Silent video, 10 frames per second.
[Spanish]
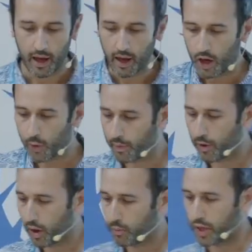Lo primero
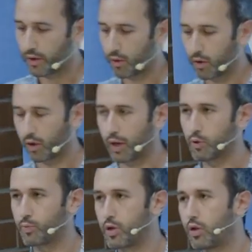que vamos a hacer cuando queremos
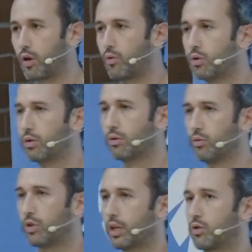posicionar un,
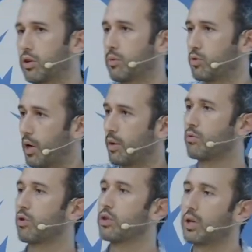texto que estamos escribiendo, un
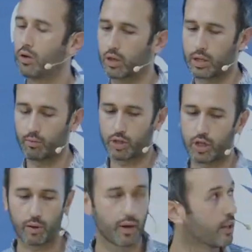contenido que estamos
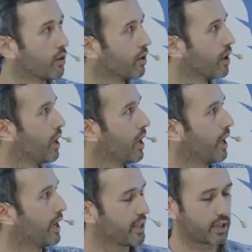escribiendo,
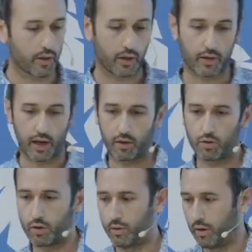es
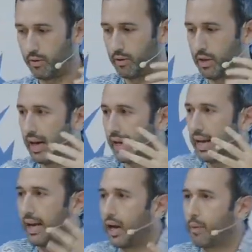centrarnos, eh, tener
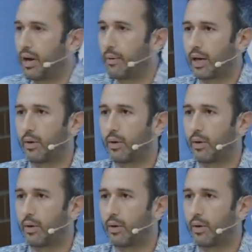clara la palabra clave y la